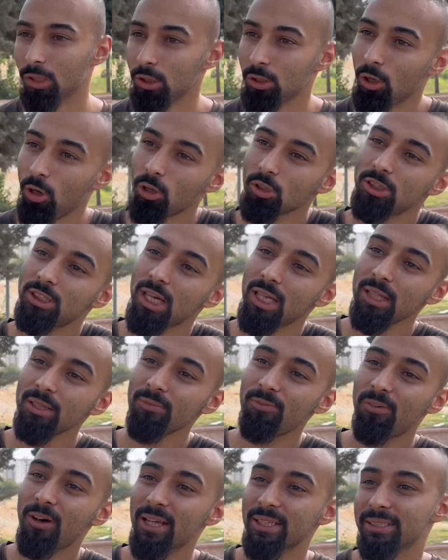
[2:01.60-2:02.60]
Yok canım
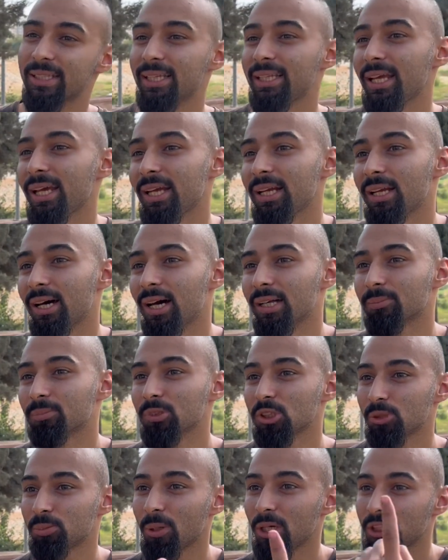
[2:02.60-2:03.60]
fazla değil
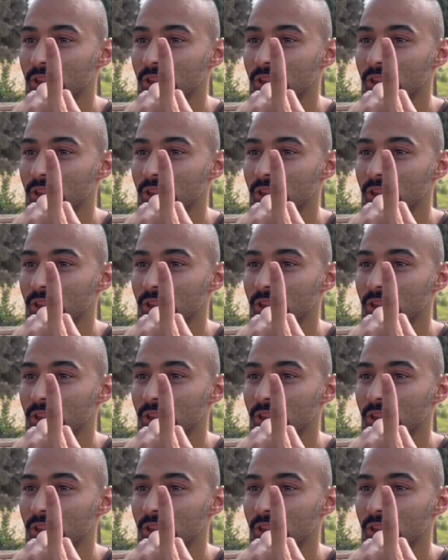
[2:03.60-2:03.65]
65